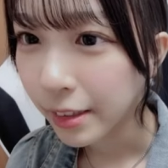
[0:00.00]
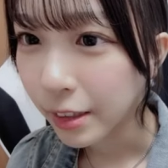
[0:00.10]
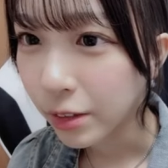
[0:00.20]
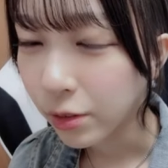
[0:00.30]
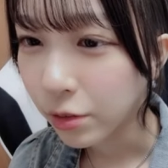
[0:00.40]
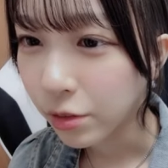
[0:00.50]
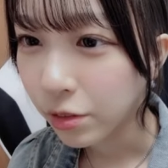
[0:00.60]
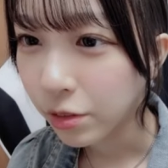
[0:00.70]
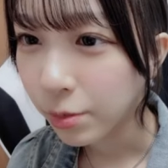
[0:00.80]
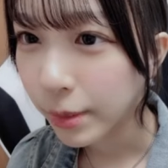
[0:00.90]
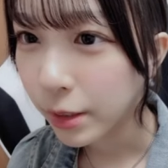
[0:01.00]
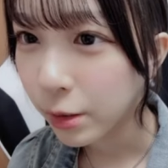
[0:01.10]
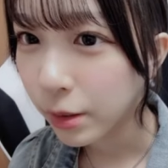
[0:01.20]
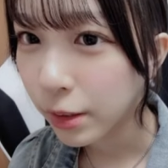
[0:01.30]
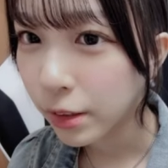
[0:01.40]
あのー、前
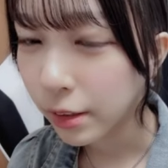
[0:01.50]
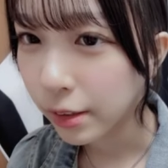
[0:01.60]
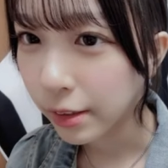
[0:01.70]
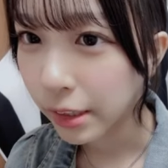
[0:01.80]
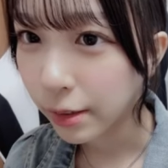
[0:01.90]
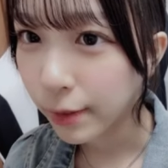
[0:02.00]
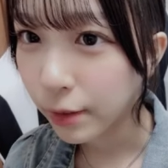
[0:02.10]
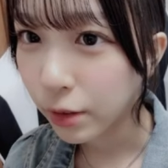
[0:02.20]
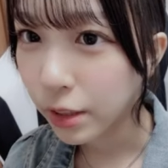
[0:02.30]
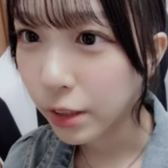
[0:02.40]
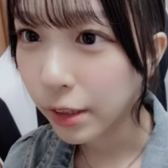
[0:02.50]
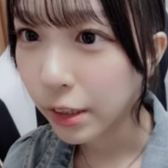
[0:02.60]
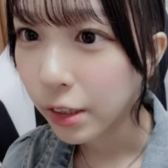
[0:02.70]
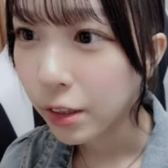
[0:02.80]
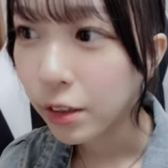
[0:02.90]
座ってたゲーミングチェア
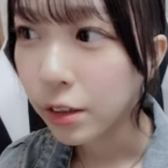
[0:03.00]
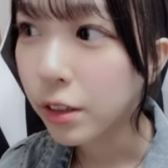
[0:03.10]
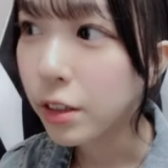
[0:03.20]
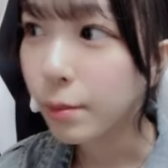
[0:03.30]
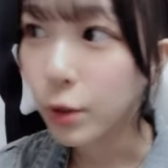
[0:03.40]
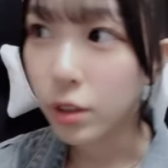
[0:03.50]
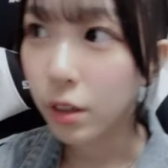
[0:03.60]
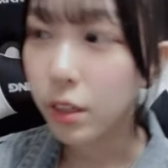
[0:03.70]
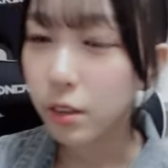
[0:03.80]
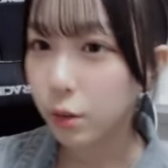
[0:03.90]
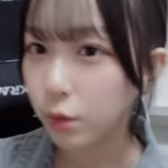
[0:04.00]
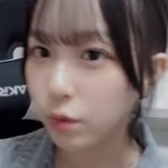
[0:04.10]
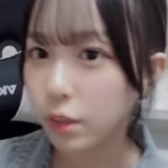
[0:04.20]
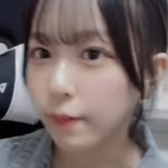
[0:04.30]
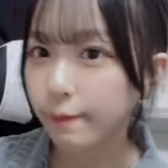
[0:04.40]
最近めっちゃ流行ってる
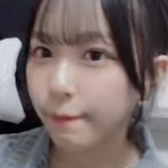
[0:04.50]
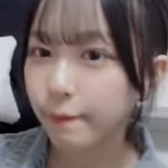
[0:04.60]
よね